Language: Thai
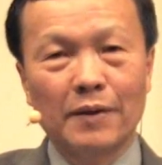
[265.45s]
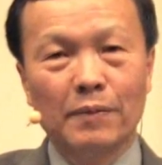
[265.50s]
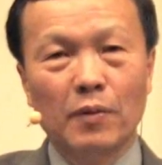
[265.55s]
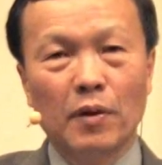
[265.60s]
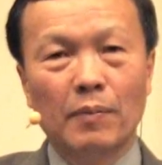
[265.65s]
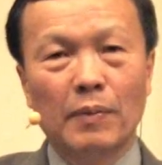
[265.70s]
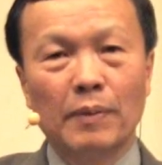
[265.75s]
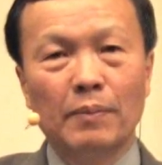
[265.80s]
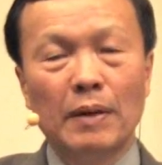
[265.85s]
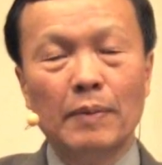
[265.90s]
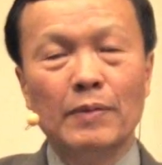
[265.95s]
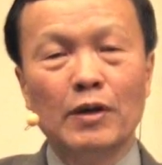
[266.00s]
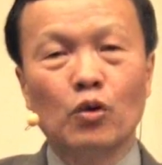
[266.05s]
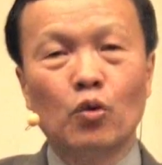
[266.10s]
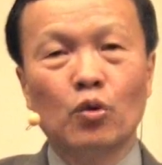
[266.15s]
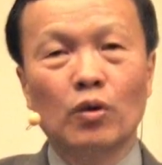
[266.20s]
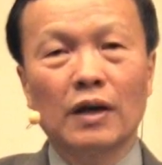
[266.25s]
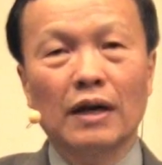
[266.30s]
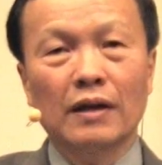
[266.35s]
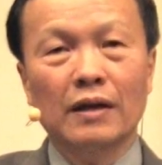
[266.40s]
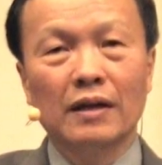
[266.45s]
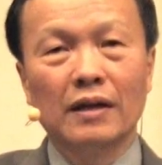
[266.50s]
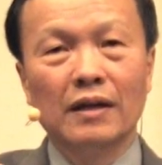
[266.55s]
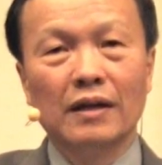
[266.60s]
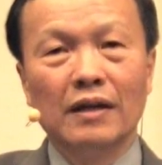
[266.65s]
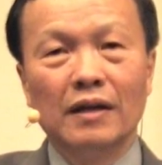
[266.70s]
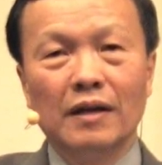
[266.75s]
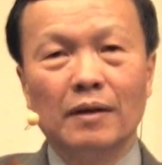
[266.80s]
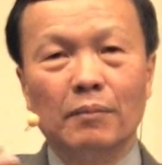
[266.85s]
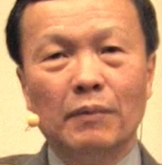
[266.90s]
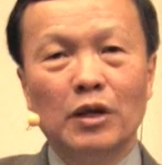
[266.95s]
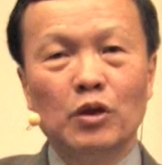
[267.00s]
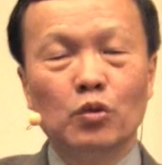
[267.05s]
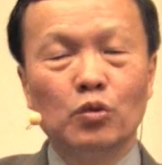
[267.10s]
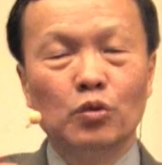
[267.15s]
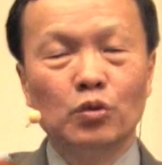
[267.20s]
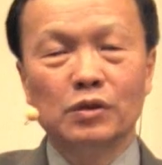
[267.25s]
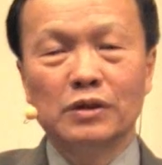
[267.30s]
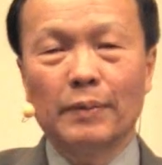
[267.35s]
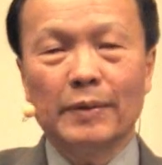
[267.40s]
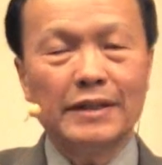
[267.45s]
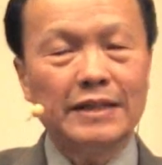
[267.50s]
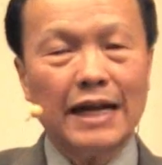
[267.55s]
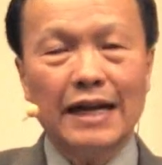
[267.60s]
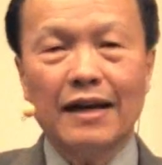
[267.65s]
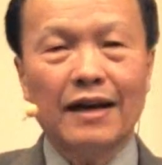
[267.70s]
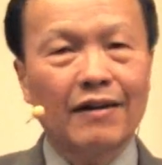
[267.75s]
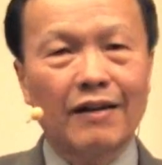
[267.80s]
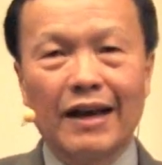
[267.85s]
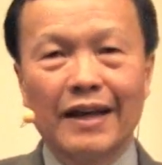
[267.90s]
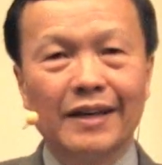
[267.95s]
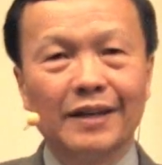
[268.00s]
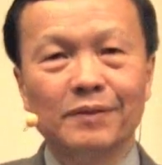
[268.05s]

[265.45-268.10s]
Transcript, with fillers: เพราะมันไม่มีคุณไม่รู้จะไปใช้อะไร